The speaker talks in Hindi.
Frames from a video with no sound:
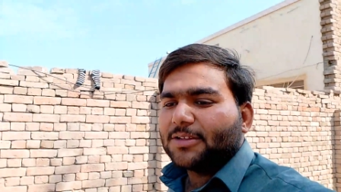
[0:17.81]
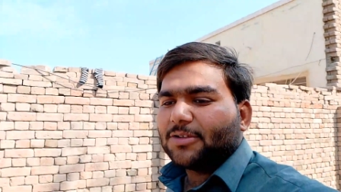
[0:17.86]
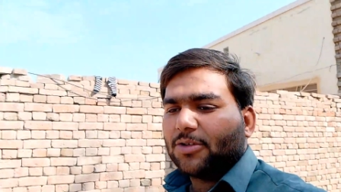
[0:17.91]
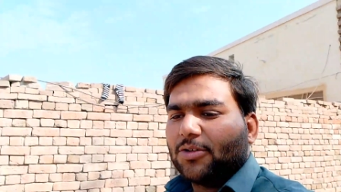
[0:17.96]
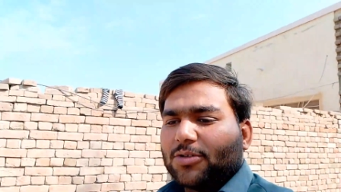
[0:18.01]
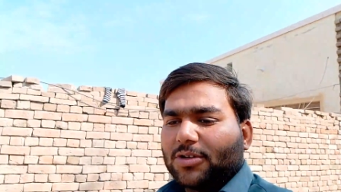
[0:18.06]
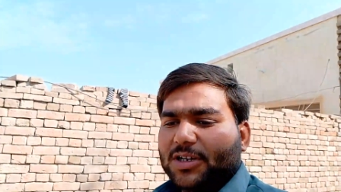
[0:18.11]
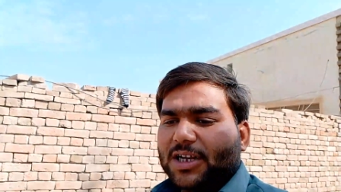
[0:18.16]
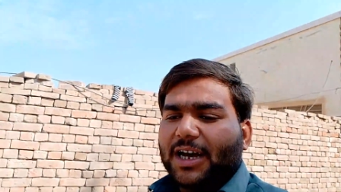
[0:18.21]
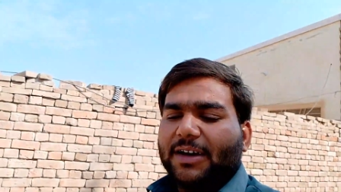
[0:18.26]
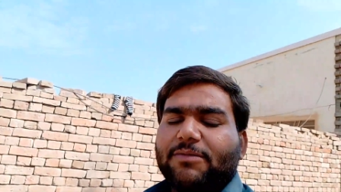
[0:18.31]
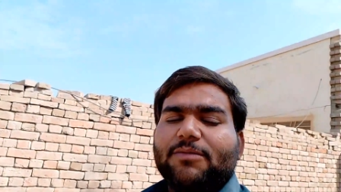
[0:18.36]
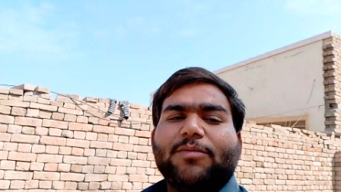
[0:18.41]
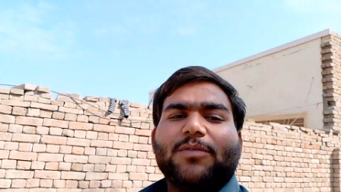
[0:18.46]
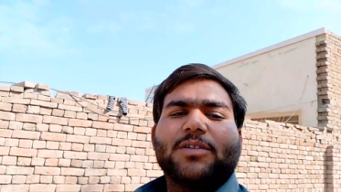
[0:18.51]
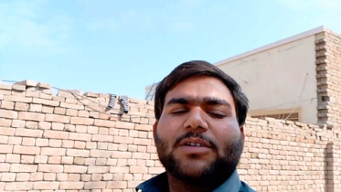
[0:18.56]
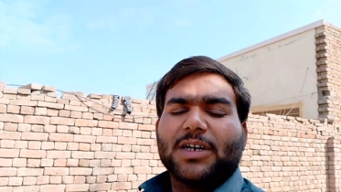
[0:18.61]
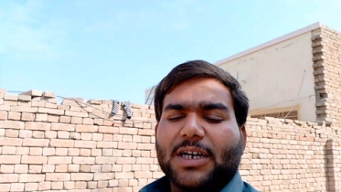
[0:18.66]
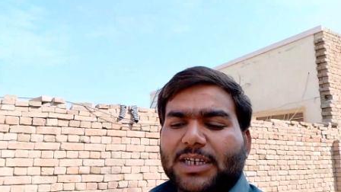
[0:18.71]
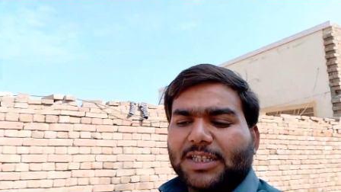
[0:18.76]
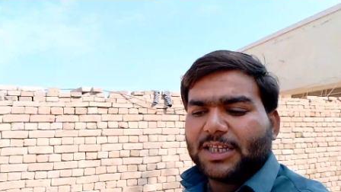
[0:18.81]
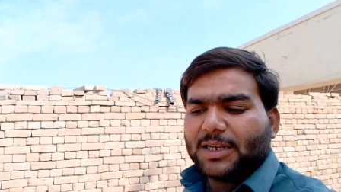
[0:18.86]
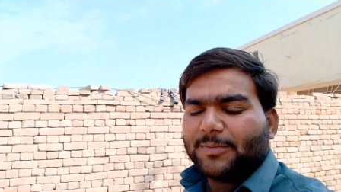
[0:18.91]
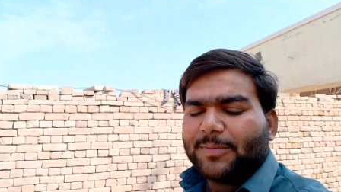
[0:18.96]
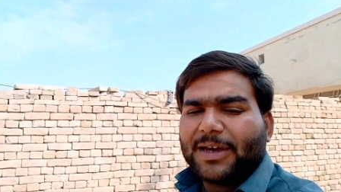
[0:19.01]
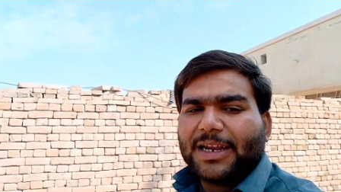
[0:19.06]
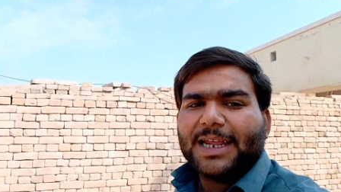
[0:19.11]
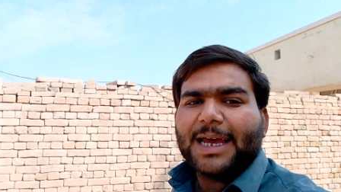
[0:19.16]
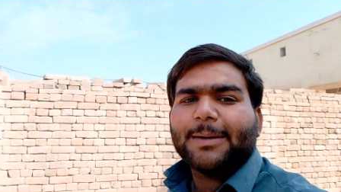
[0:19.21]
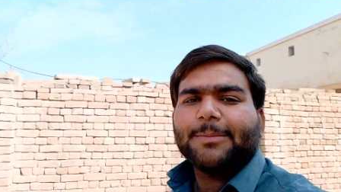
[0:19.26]
तो काफ़ी कई दिन
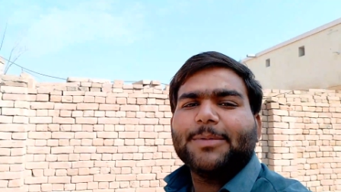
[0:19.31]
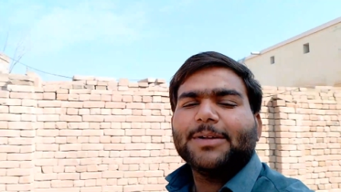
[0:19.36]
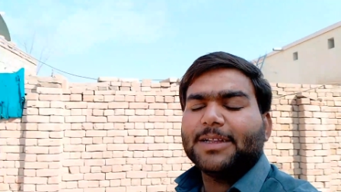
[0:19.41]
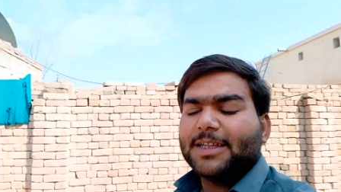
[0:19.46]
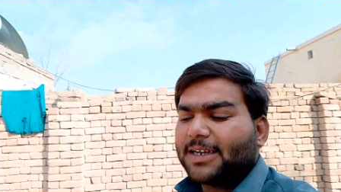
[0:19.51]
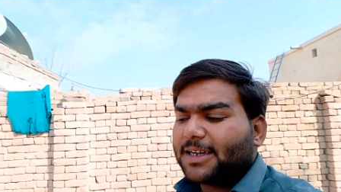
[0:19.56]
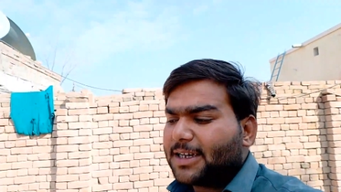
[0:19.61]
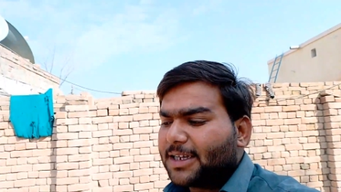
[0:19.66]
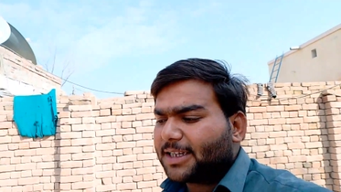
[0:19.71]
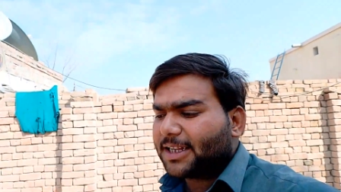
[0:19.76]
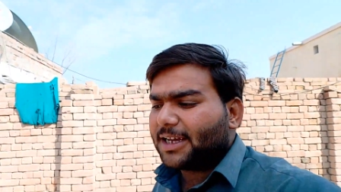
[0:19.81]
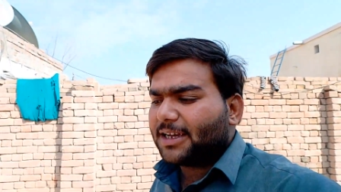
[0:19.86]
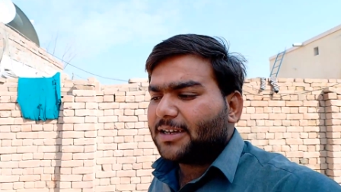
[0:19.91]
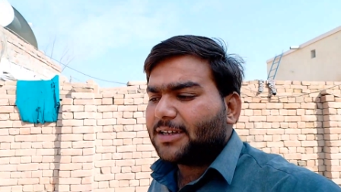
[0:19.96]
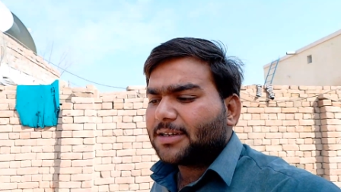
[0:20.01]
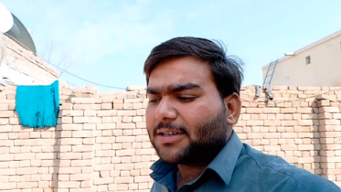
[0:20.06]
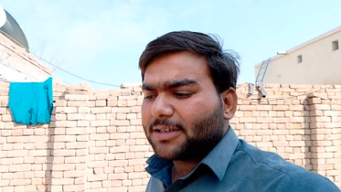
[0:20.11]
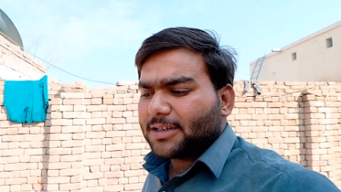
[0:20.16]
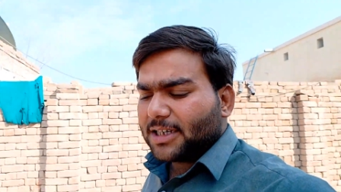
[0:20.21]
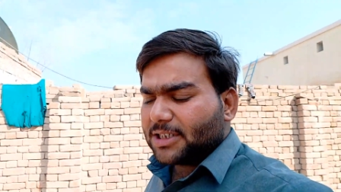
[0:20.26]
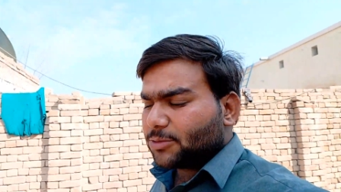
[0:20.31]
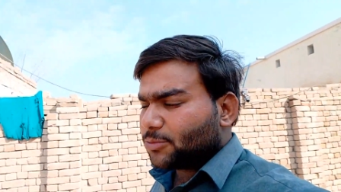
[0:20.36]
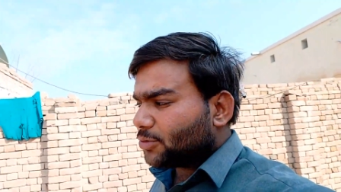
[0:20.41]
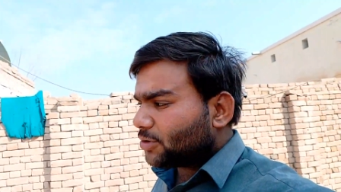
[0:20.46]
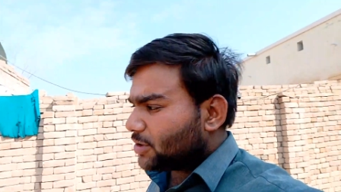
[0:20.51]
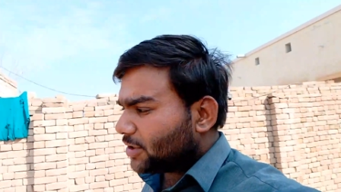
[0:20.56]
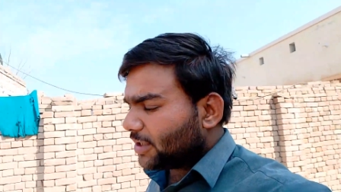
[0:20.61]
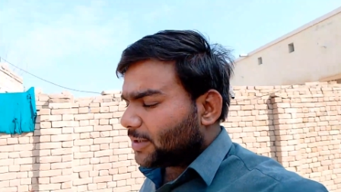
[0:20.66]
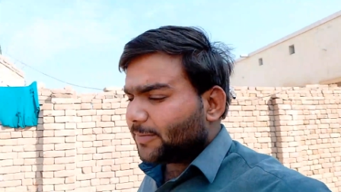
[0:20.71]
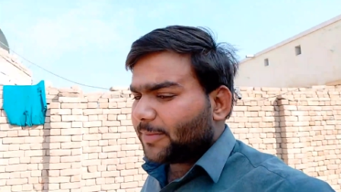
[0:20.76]
पहले आपने देखा था कल
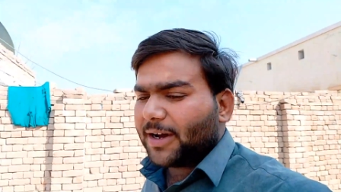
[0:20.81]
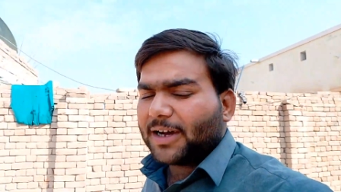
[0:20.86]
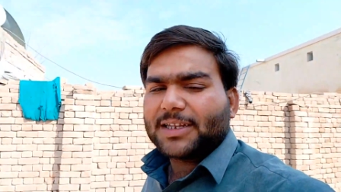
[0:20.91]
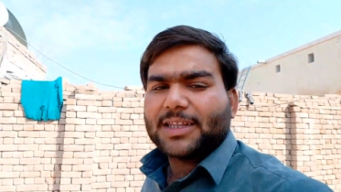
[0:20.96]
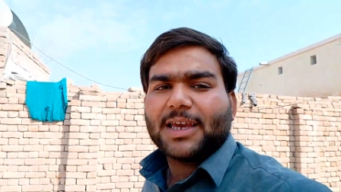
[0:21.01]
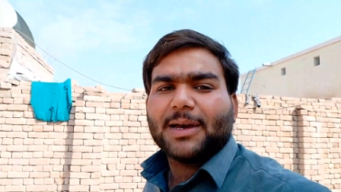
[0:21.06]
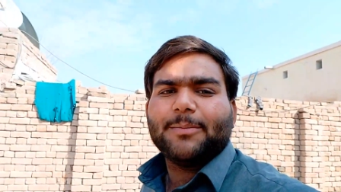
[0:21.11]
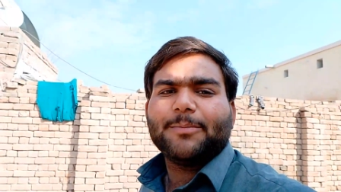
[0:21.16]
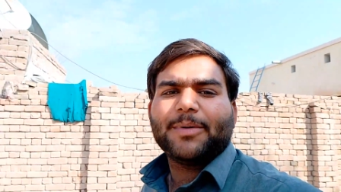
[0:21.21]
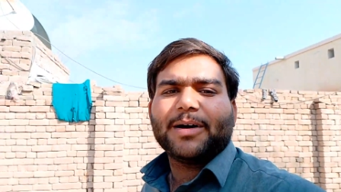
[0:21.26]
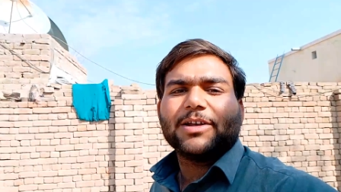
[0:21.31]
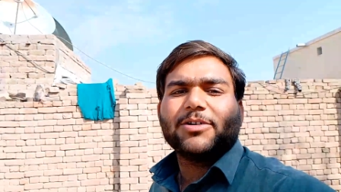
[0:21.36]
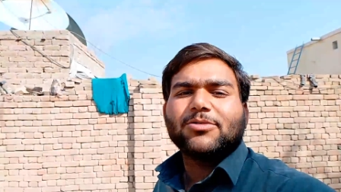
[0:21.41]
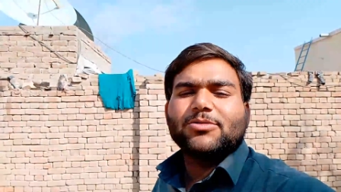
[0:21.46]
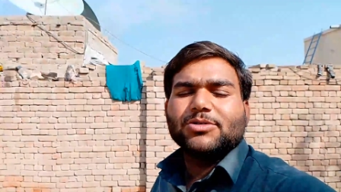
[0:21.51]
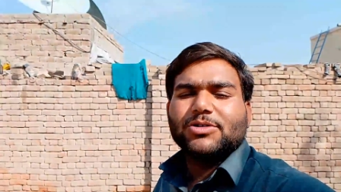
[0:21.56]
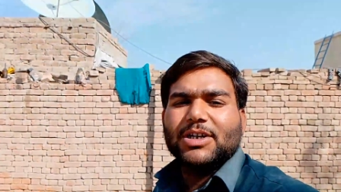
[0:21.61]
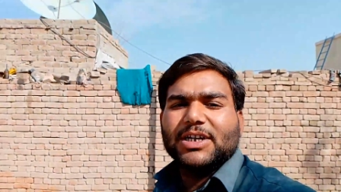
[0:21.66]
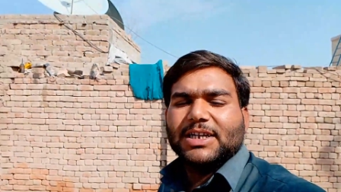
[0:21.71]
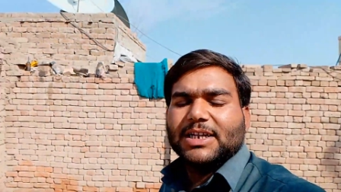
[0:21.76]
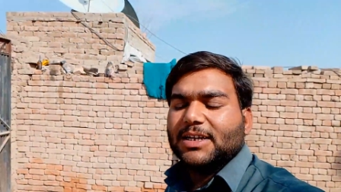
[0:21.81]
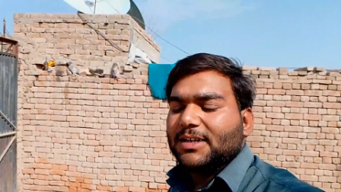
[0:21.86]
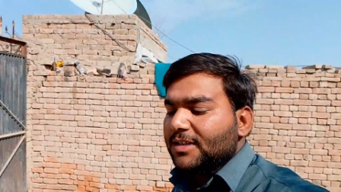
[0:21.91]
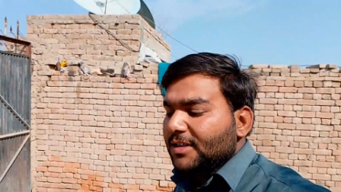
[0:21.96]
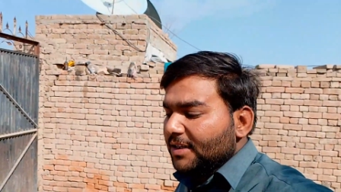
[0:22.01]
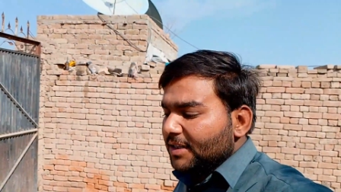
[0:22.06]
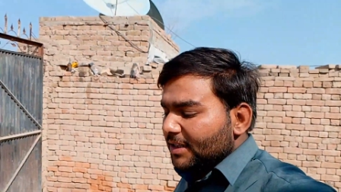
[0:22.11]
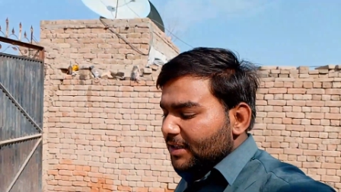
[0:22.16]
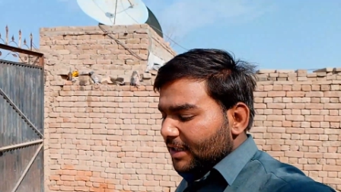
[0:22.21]
कुछ दिन बाद के हम पारों को जो है ना